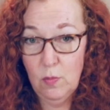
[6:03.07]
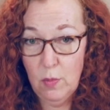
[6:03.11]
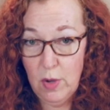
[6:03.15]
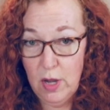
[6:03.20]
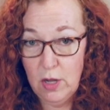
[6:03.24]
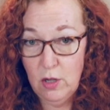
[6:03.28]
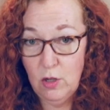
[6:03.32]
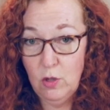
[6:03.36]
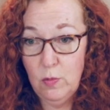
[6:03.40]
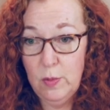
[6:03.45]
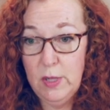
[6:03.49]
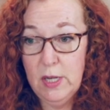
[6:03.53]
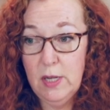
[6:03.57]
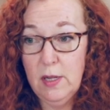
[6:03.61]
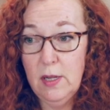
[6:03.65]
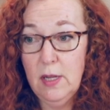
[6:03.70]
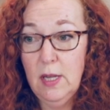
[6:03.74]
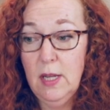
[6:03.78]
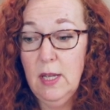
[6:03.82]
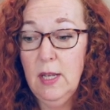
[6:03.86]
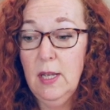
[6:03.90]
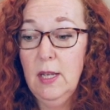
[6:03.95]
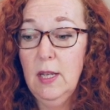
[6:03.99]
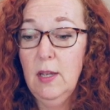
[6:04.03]
Beispiel,
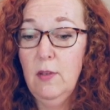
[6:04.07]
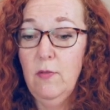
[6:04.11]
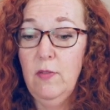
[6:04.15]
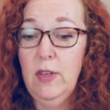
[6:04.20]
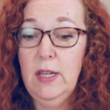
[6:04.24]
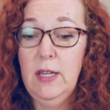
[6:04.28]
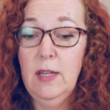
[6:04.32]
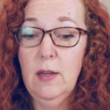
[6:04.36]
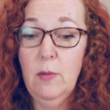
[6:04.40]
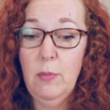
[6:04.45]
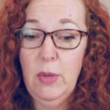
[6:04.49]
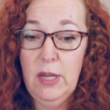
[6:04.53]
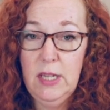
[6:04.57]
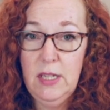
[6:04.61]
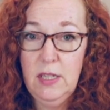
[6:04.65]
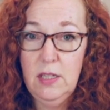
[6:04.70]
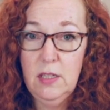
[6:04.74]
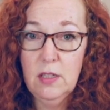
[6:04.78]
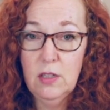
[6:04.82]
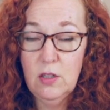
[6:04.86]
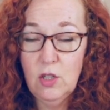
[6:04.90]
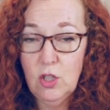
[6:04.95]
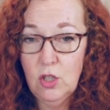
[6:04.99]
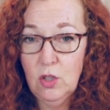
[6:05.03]
wenn er bei
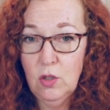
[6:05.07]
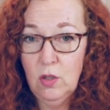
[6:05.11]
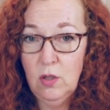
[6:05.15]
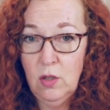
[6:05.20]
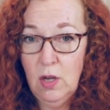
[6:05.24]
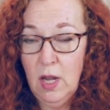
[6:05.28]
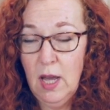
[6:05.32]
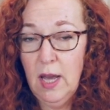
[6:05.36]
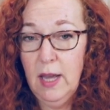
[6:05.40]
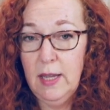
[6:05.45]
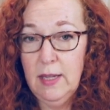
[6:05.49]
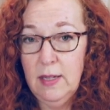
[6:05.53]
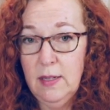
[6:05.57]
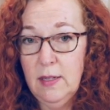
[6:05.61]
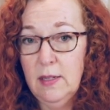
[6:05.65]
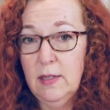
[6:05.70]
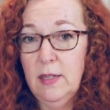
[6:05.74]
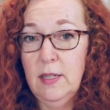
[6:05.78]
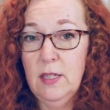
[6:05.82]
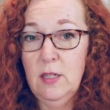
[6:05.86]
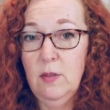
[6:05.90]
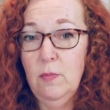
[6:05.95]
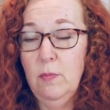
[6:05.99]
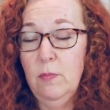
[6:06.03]
dir schon
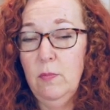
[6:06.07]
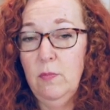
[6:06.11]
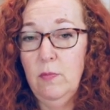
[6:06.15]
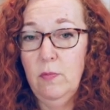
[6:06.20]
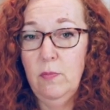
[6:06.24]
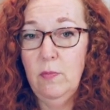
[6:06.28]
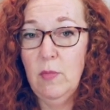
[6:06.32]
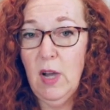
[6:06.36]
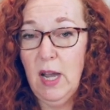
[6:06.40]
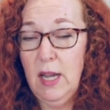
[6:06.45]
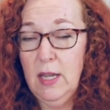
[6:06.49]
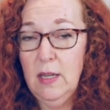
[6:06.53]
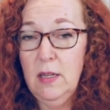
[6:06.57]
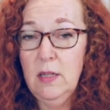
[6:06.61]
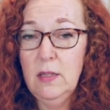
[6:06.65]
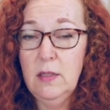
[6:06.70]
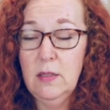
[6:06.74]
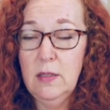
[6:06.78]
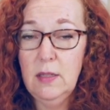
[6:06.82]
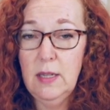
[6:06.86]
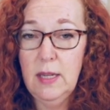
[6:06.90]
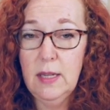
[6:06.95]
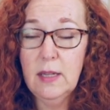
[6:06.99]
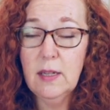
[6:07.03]
eigentlich
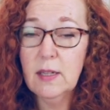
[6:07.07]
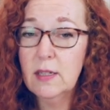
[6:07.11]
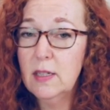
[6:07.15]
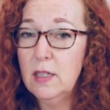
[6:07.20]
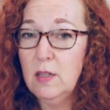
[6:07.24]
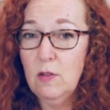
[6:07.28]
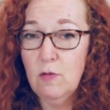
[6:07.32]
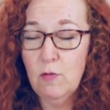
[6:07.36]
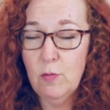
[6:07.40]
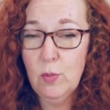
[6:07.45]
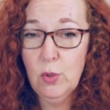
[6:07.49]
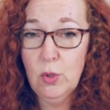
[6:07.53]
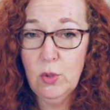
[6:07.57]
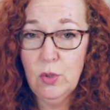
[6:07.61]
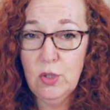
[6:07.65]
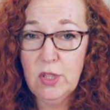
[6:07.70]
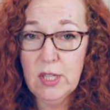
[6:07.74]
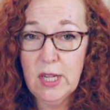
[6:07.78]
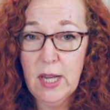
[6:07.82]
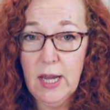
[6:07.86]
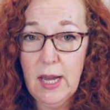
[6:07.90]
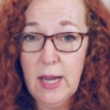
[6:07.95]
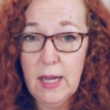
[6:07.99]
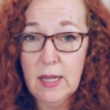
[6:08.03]
einige
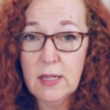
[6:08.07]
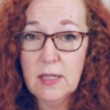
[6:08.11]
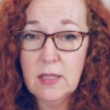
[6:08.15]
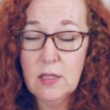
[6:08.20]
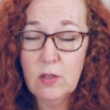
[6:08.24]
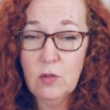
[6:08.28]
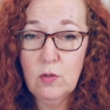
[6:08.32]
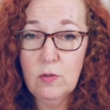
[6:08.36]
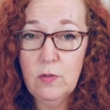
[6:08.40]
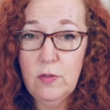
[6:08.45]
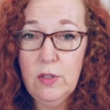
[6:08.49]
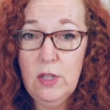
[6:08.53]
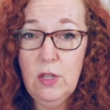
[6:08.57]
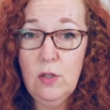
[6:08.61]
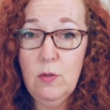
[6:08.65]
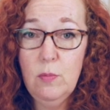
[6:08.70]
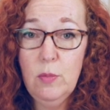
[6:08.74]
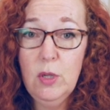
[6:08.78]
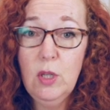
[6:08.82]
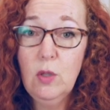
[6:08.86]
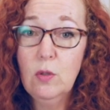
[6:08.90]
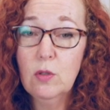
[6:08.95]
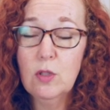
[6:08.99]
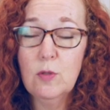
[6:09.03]
Negativpunkte hat, also viele
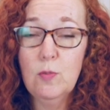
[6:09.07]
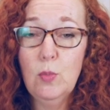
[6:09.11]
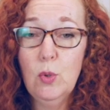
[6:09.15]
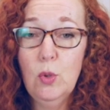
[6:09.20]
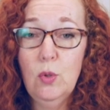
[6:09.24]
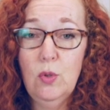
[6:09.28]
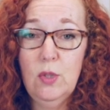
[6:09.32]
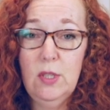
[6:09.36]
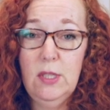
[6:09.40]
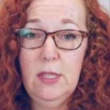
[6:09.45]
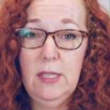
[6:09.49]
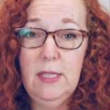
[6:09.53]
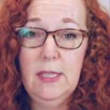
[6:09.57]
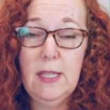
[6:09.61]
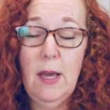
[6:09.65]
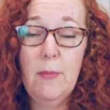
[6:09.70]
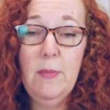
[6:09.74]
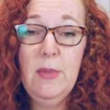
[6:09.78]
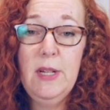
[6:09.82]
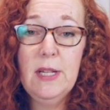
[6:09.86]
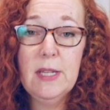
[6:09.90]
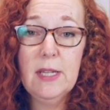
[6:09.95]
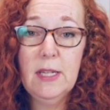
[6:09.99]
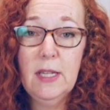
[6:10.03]
Minuspunkte
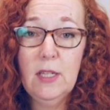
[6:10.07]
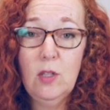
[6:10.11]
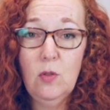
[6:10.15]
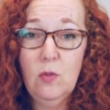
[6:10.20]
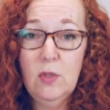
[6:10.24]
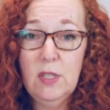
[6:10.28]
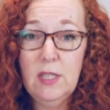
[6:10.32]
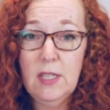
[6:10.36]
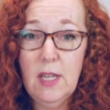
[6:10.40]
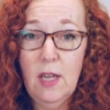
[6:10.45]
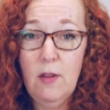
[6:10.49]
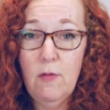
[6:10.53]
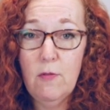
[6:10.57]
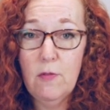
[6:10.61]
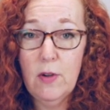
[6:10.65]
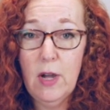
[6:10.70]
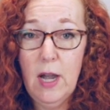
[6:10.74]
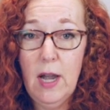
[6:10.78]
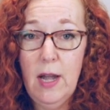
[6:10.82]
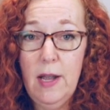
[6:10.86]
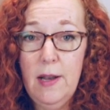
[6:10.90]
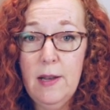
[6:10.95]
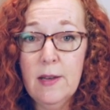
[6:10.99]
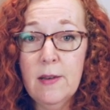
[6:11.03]
gesammelt hat durch sein
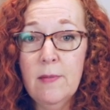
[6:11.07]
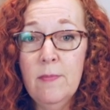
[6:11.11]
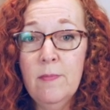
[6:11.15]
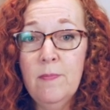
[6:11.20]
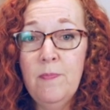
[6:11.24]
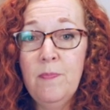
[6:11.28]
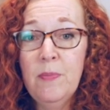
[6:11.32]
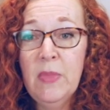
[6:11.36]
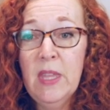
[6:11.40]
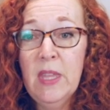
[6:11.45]
Verhalten,